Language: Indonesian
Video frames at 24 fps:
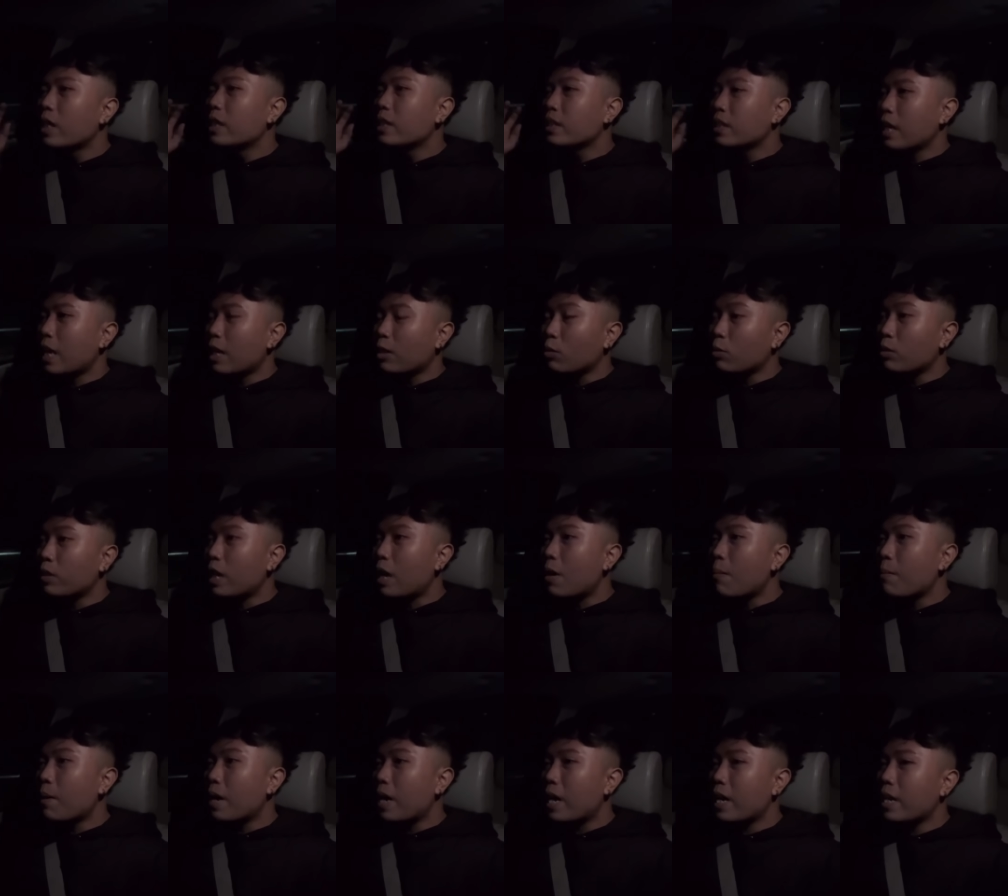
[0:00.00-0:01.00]
satu
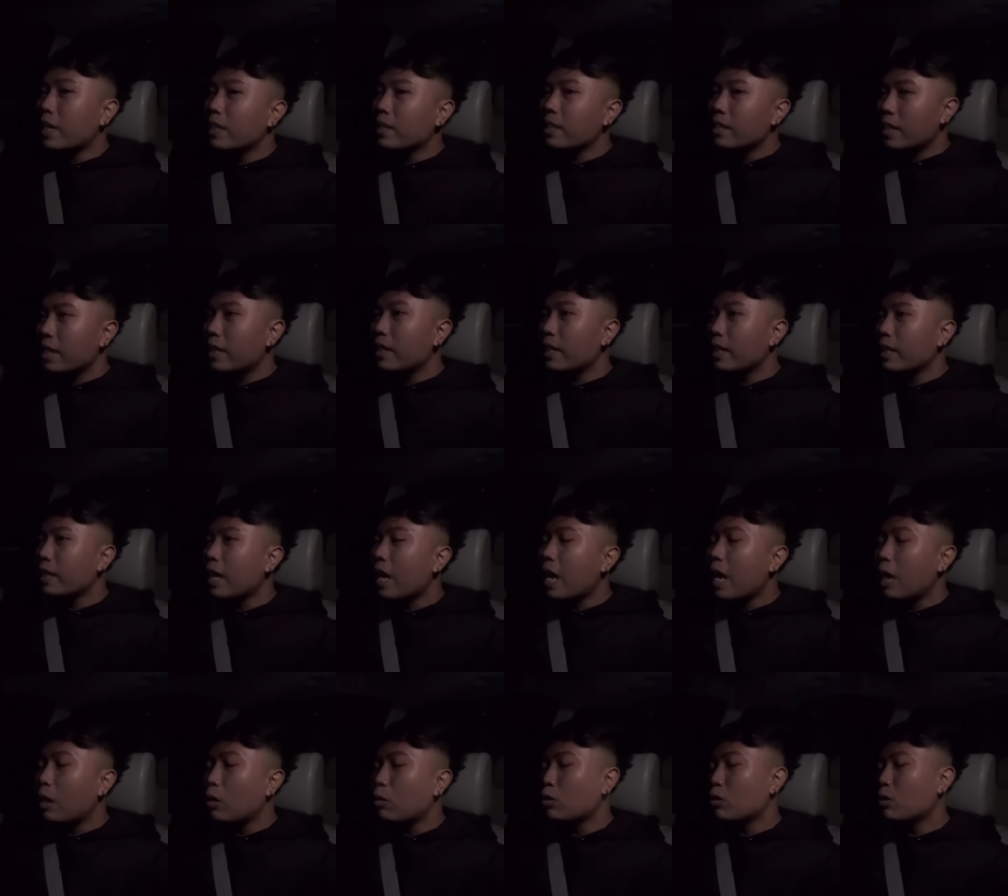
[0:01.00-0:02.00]
jaman jadi kita
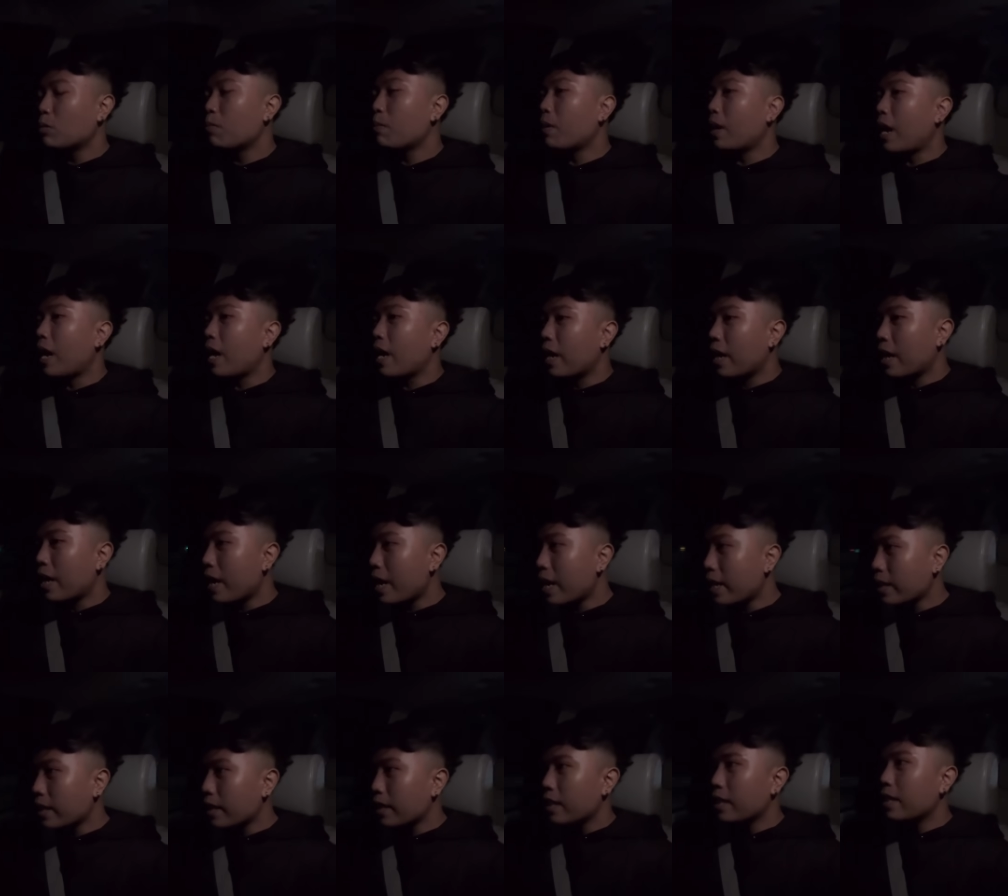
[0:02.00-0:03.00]
harus
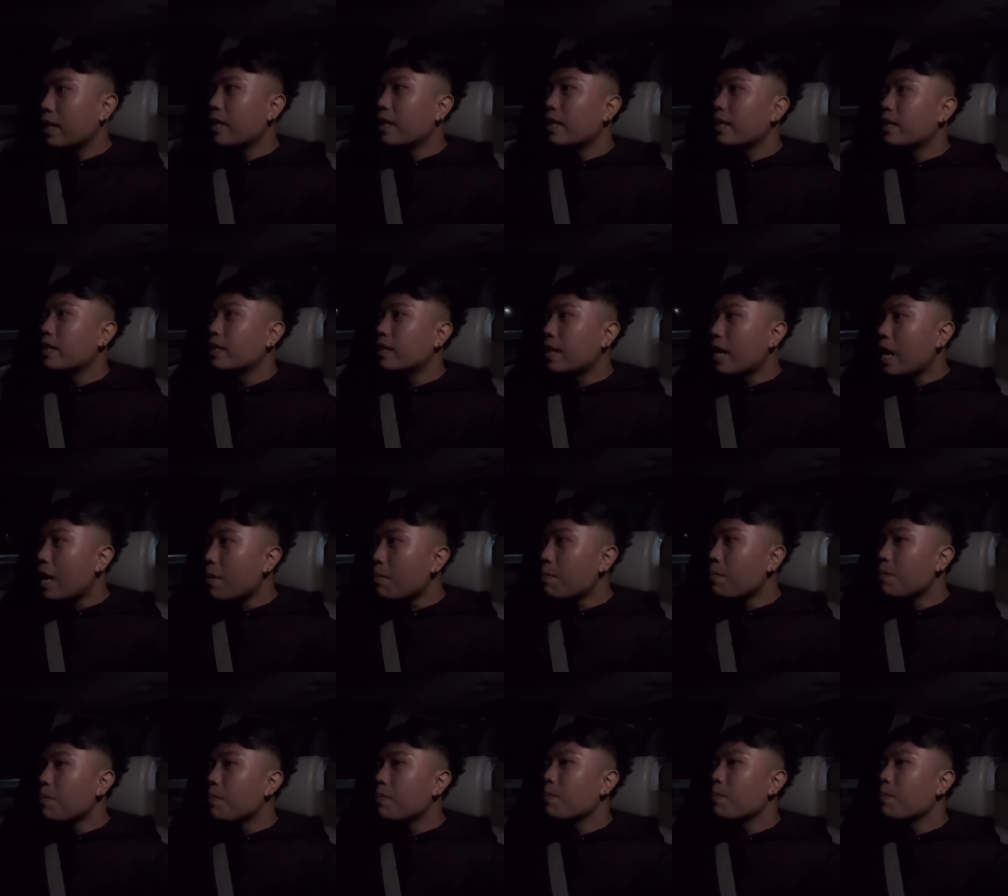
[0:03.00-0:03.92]
berangkat jam